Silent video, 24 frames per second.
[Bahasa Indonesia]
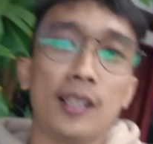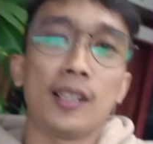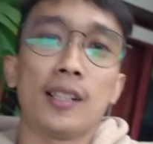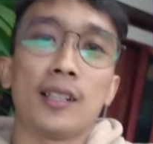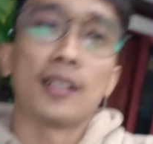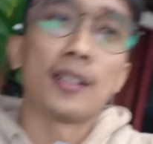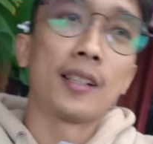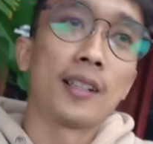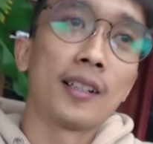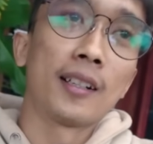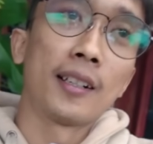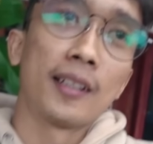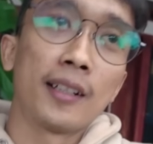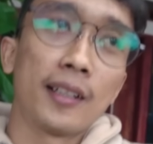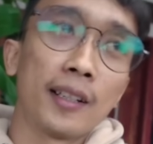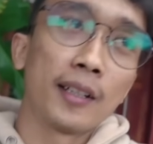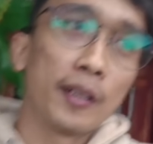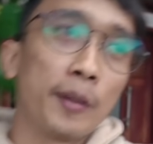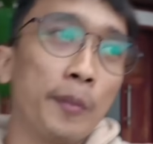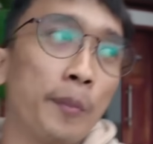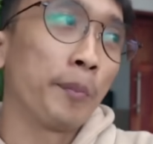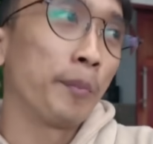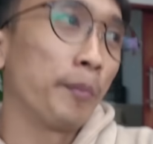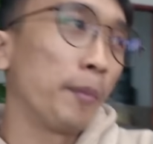
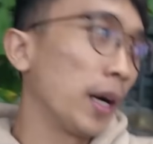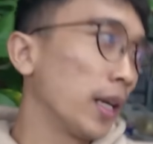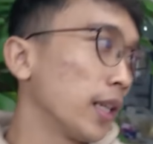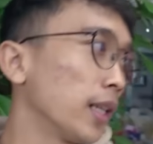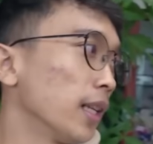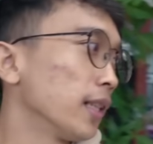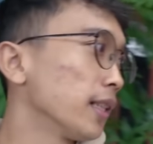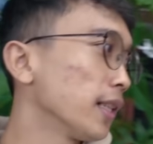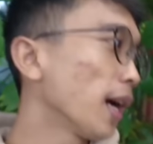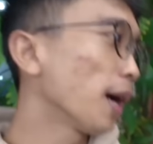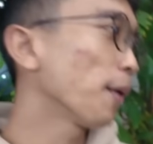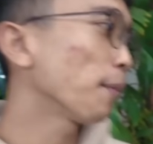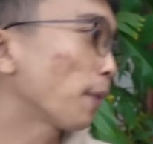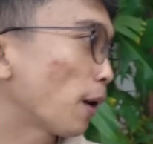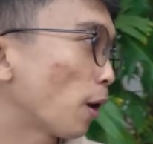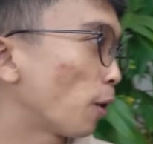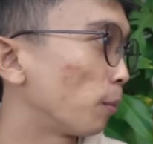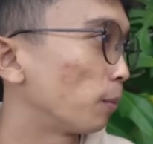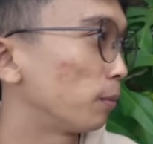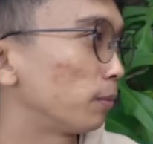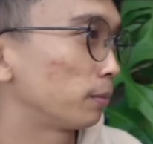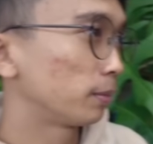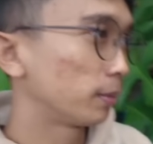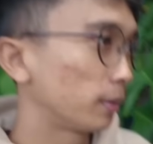uh, manggilnya apa
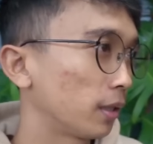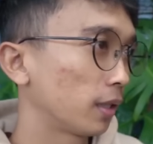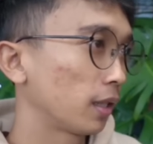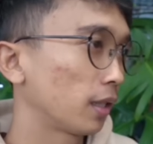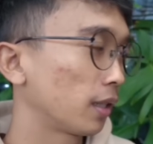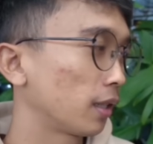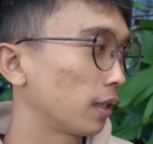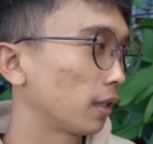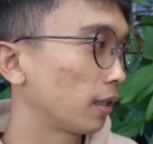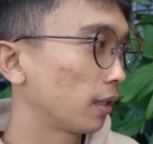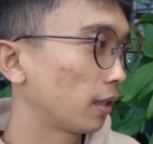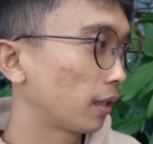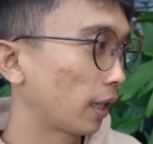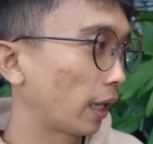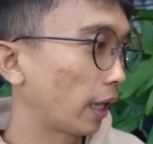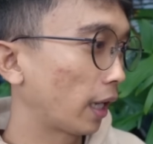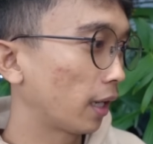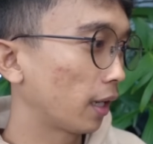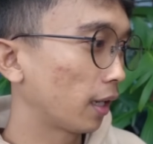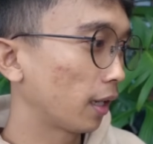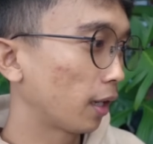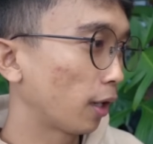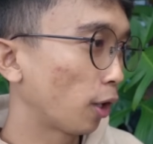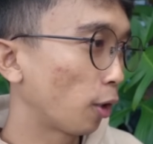om? Hah?
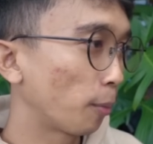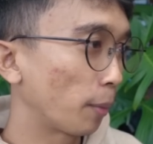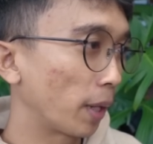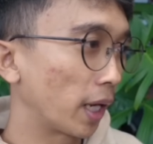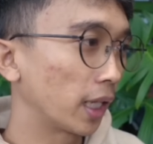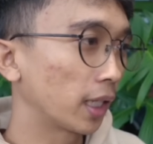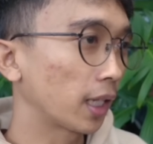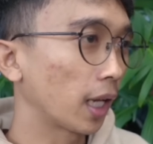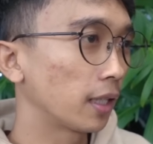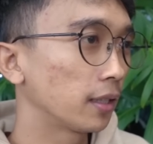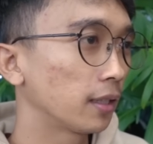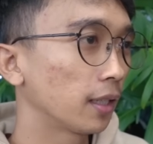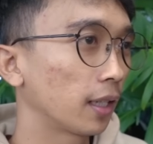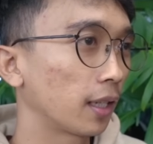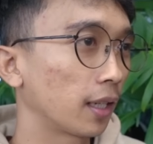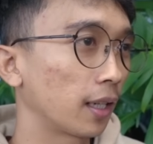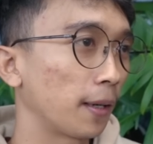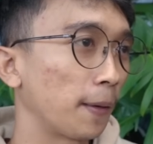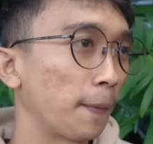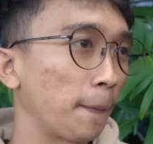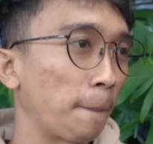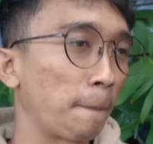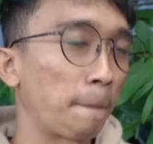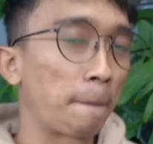Om Eik aja ya.
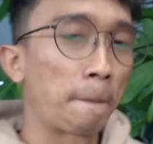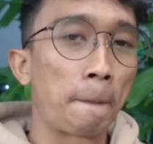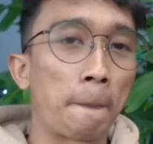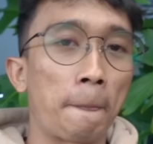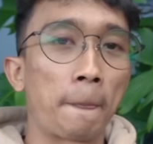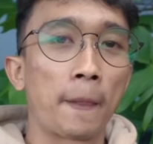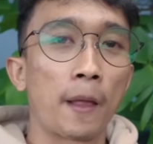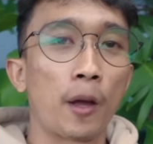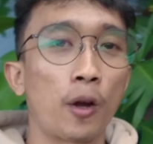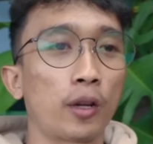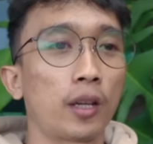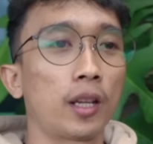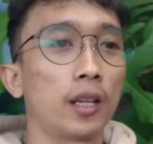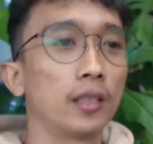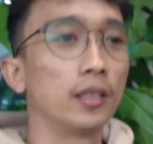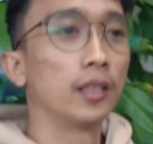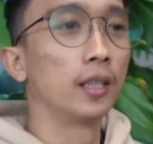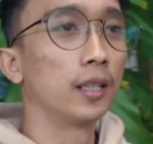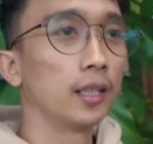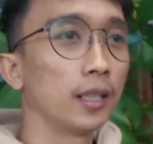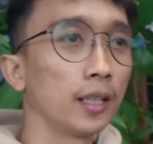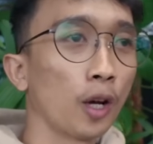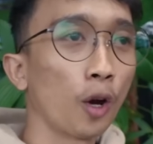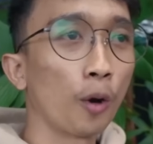Oke,
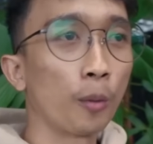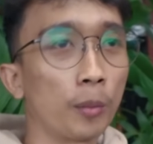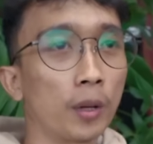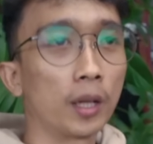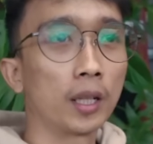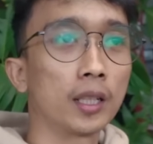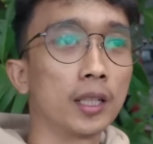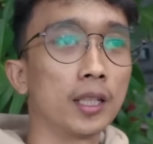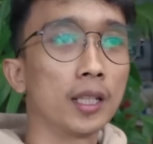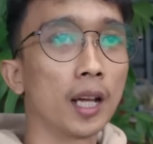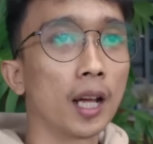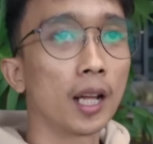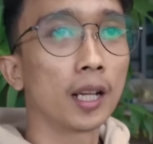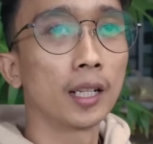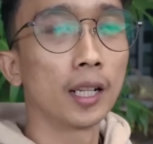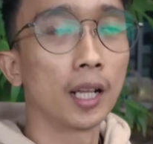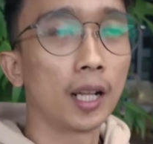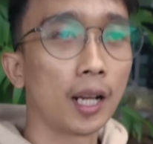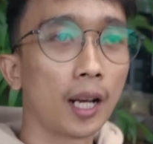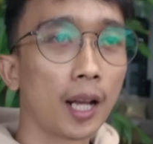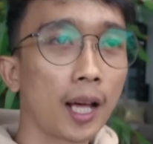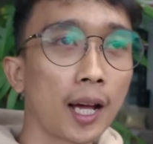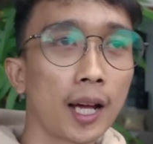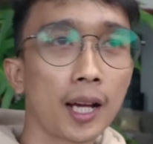jadi Om Mike ini
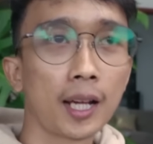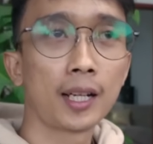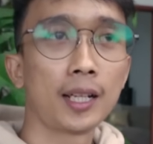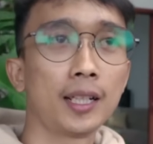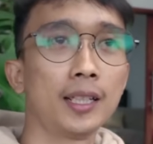adalah